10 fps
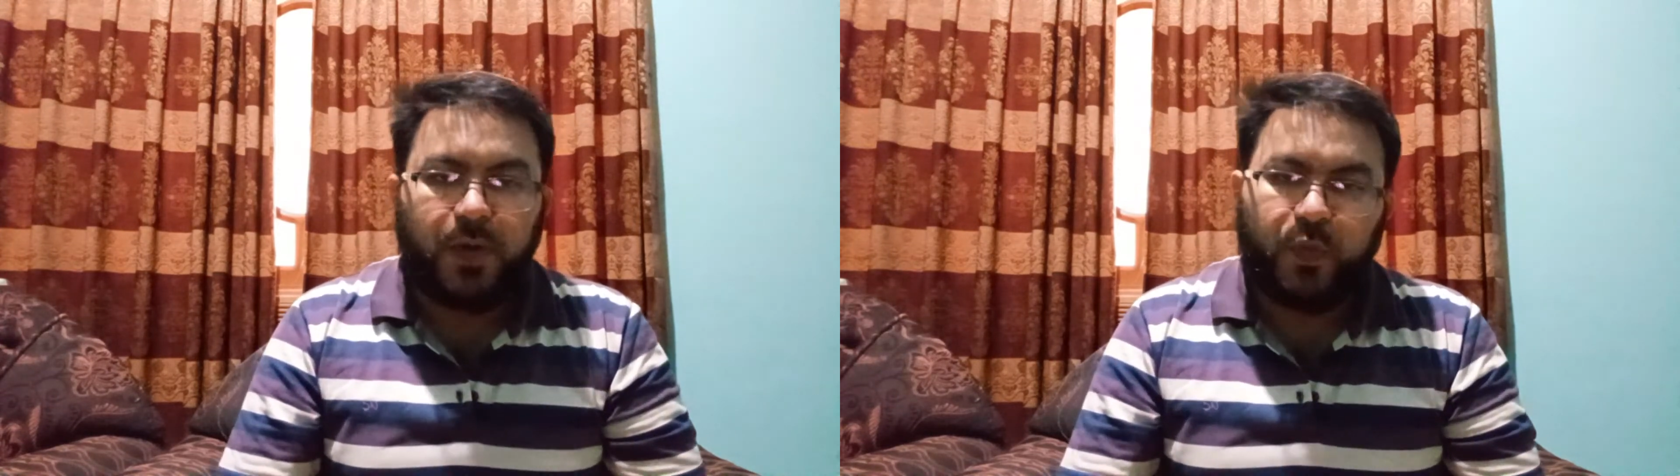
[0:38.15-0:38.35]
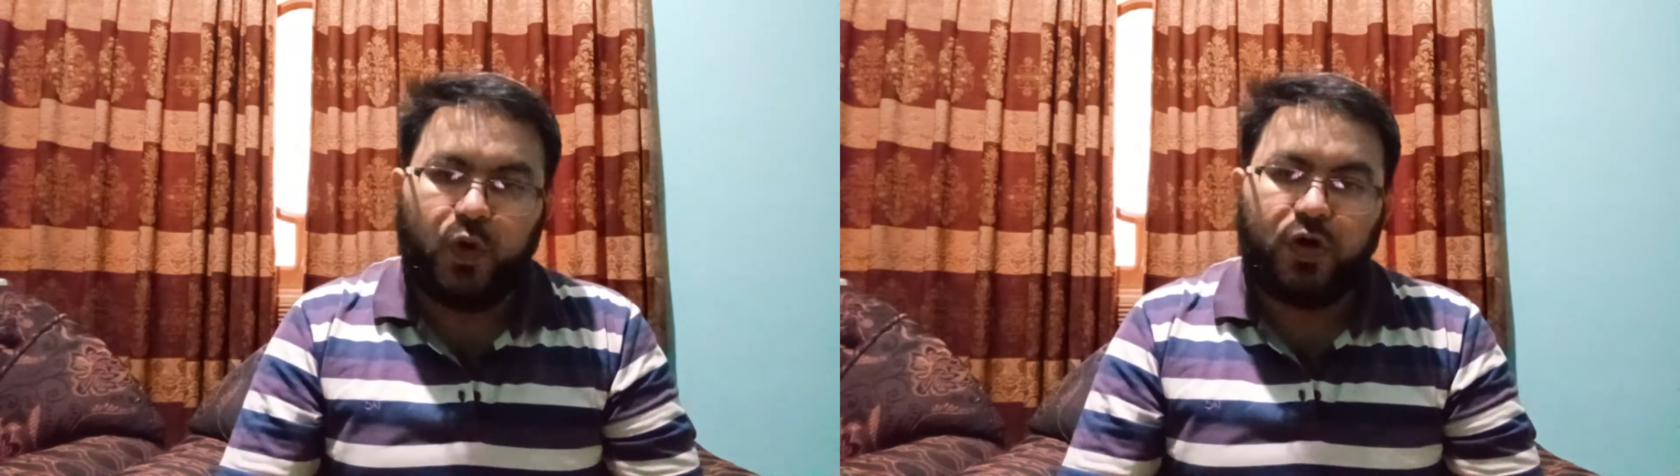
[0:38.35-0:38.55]

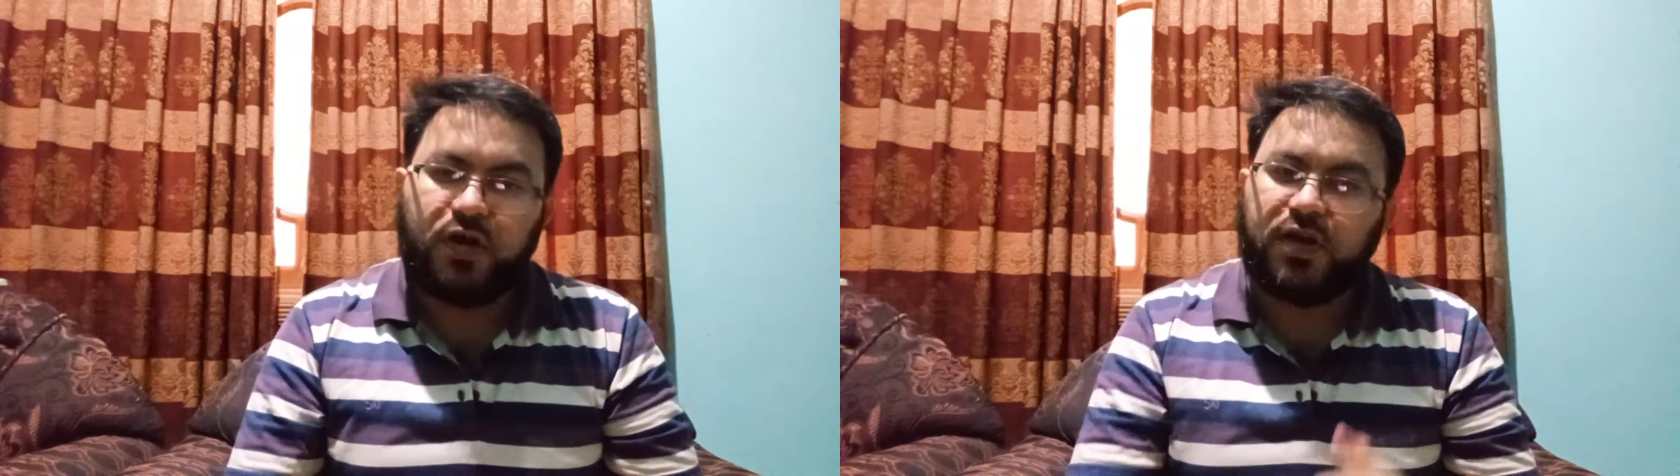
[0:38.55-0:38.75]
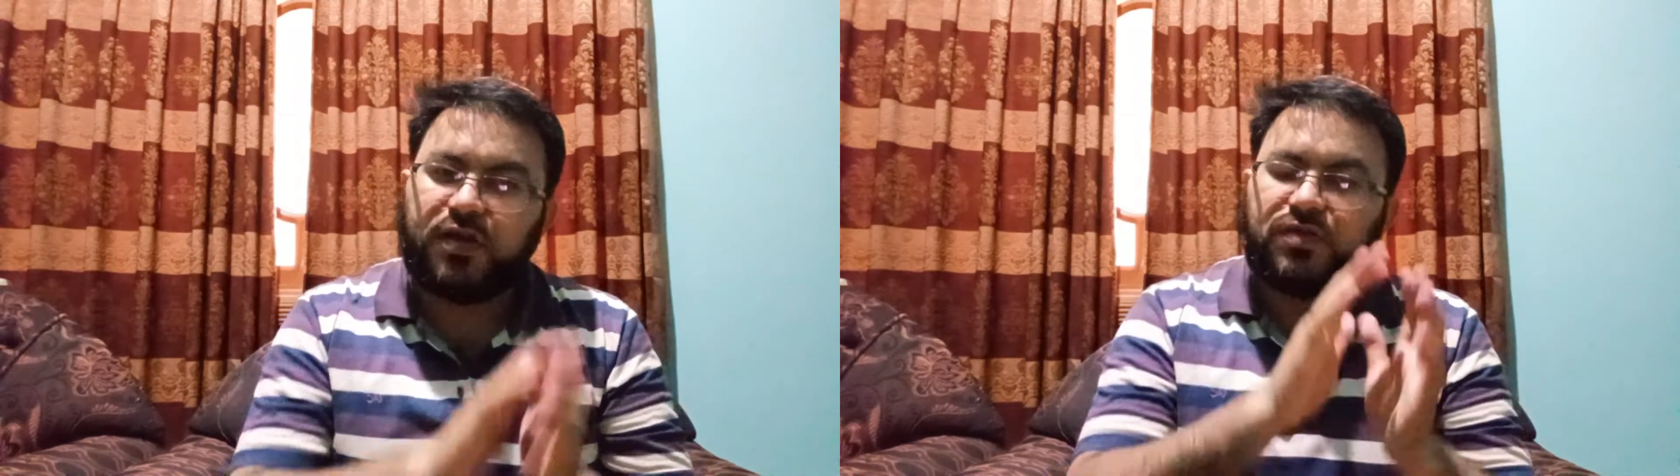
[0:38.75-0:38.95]

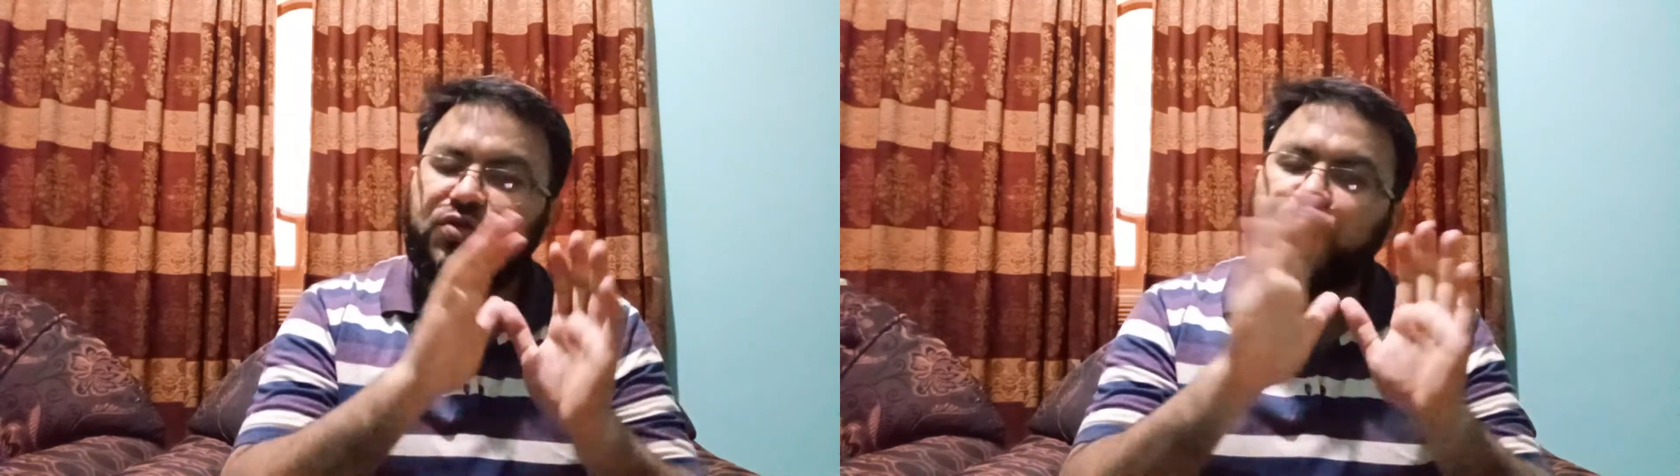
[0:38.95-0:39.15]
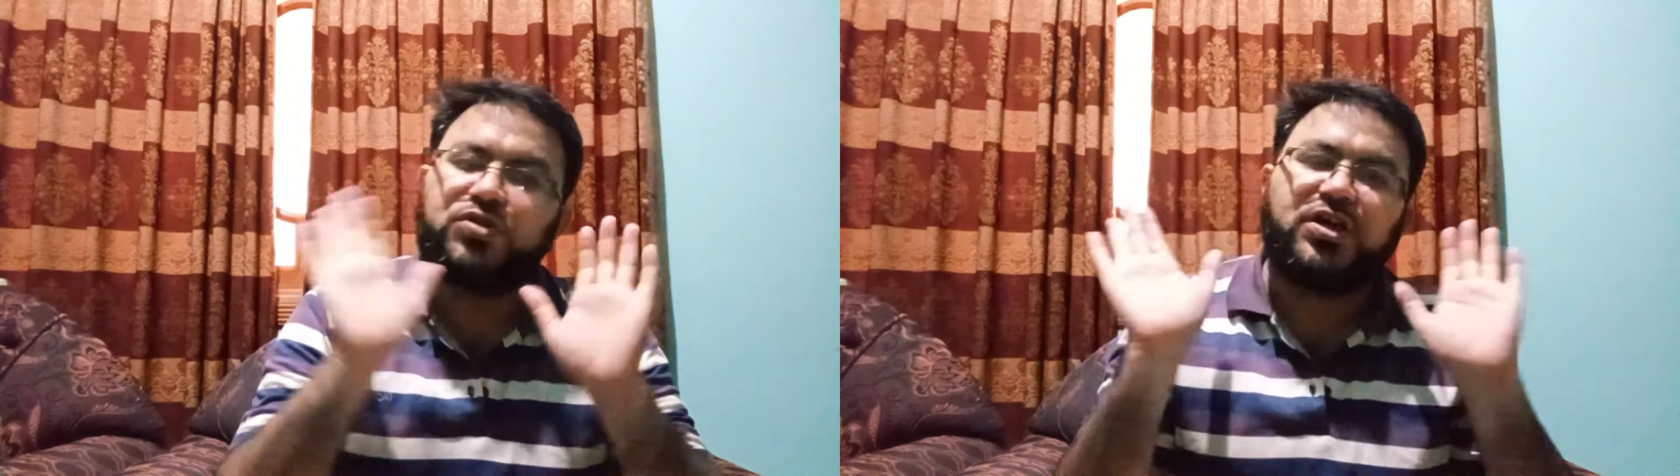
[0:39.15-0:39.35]
अपलोड करके
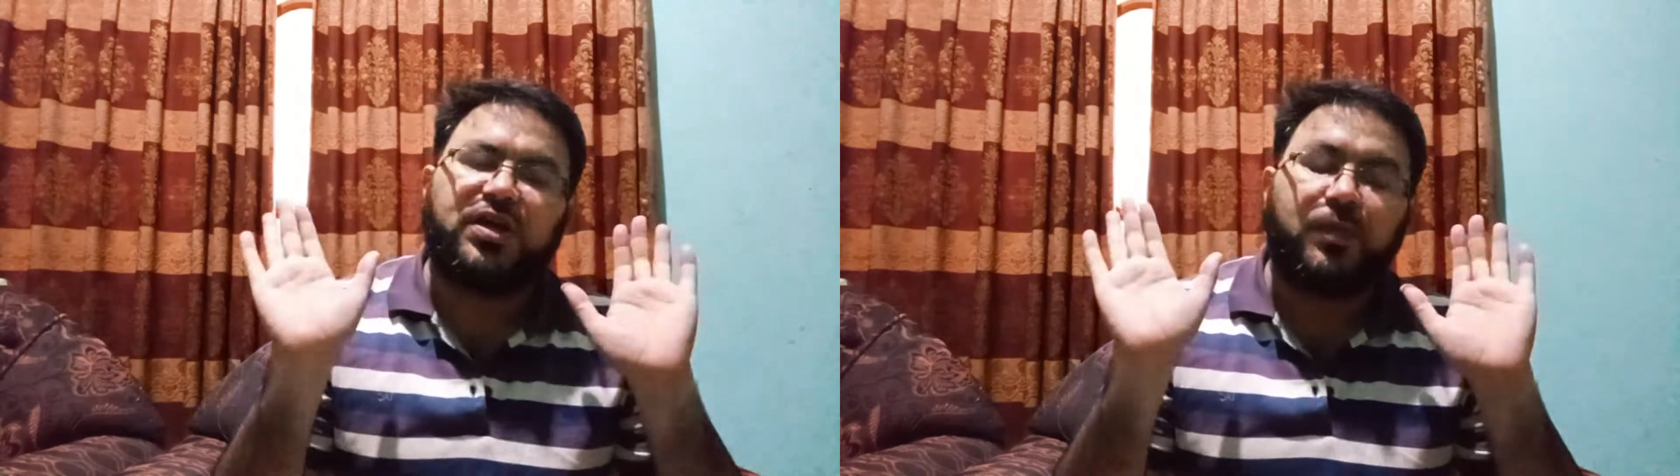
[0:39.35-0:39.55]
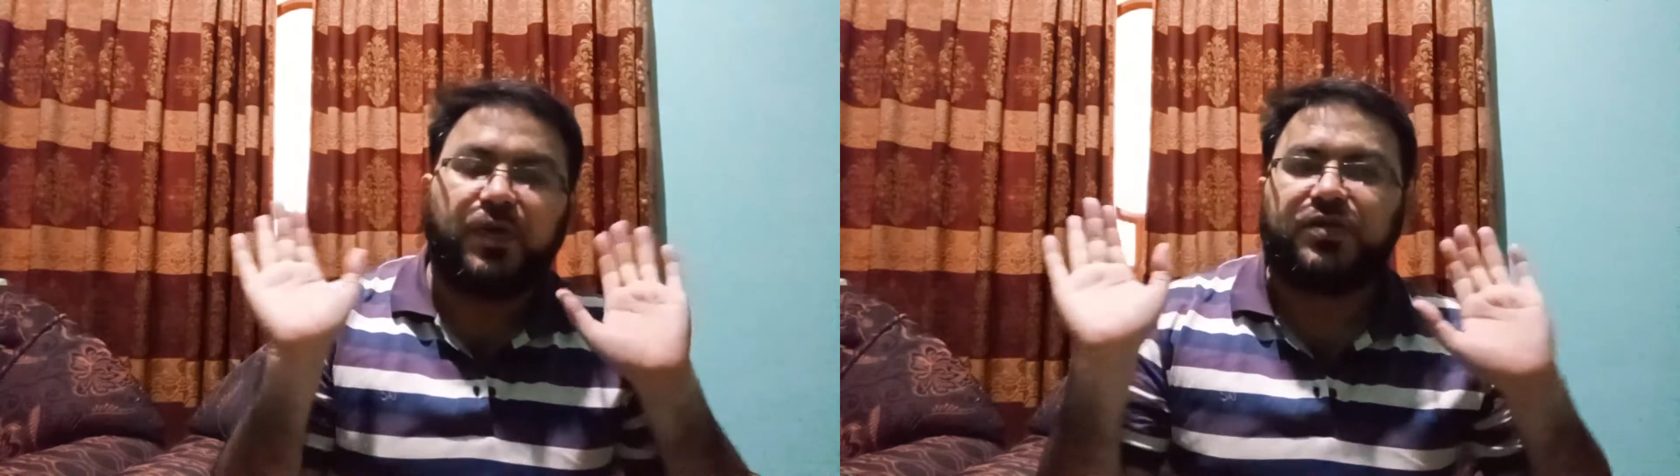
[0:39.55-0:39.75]
सो
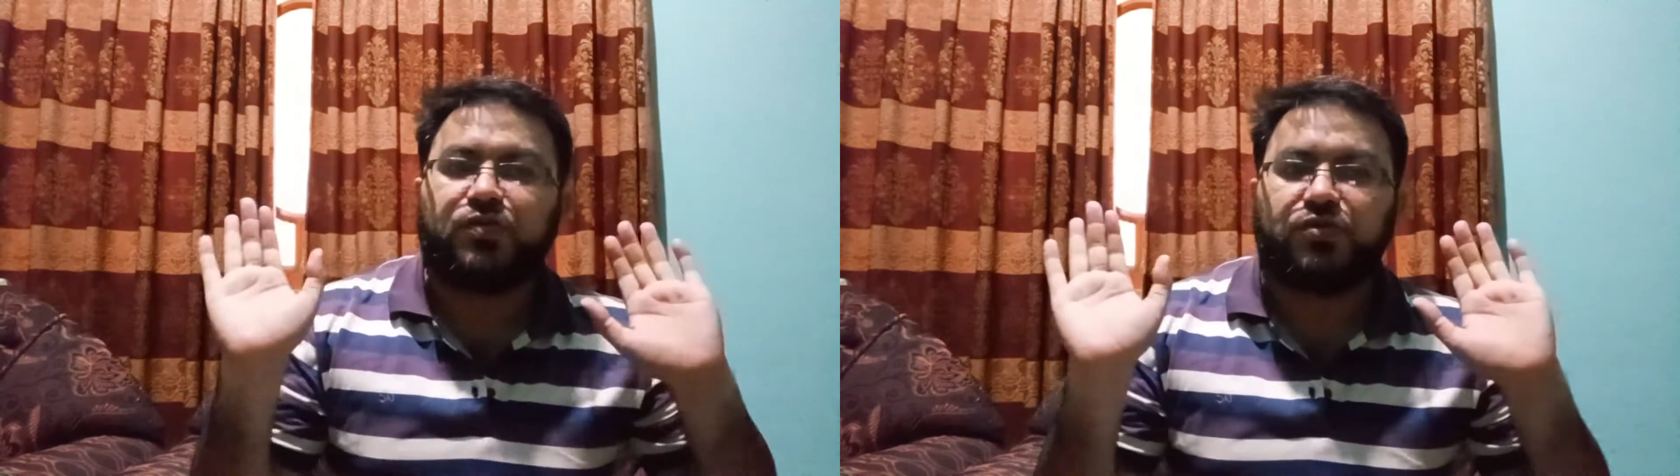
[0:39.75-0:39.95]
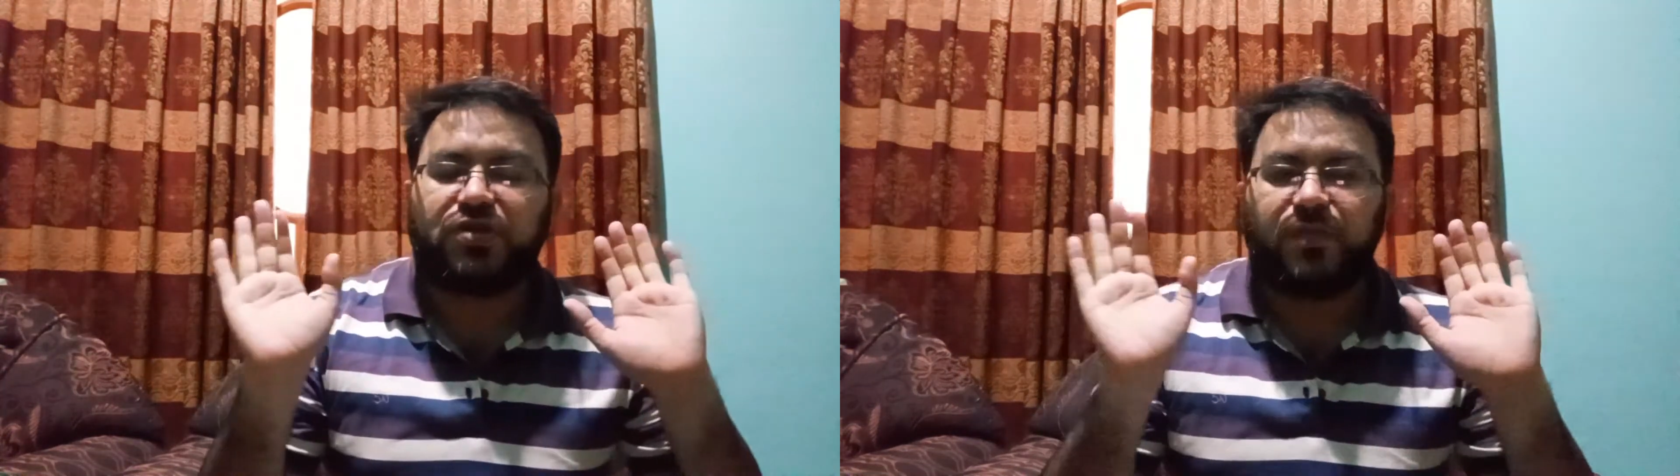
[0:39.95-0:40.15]
जाना है
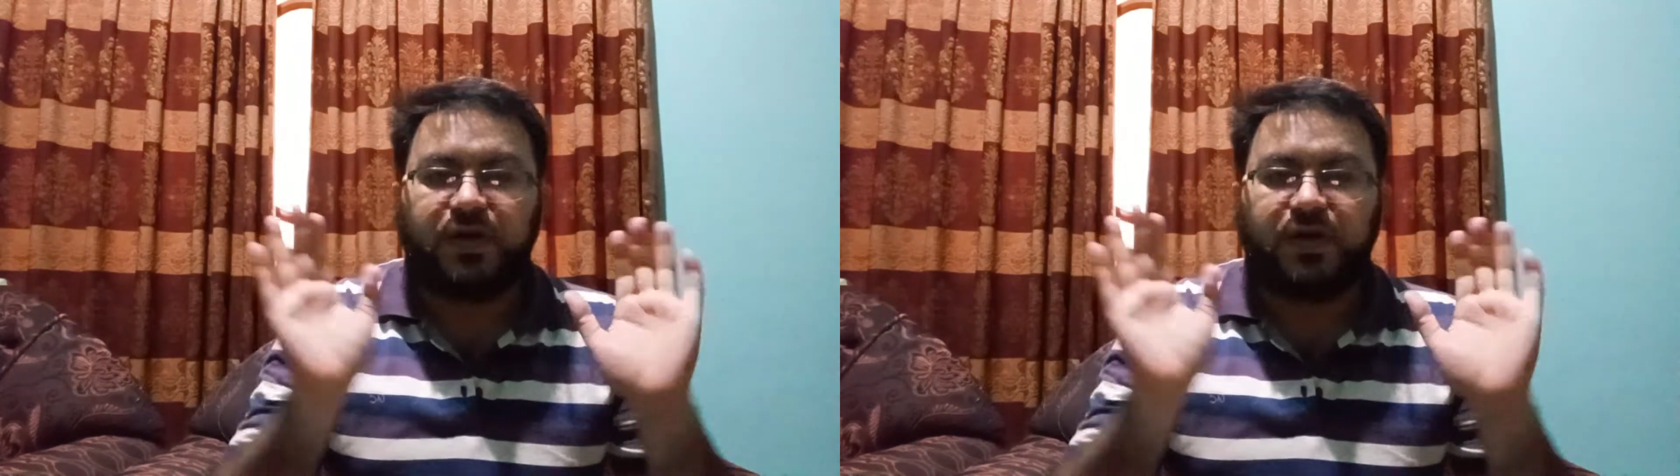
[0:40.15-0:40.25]
बस उसके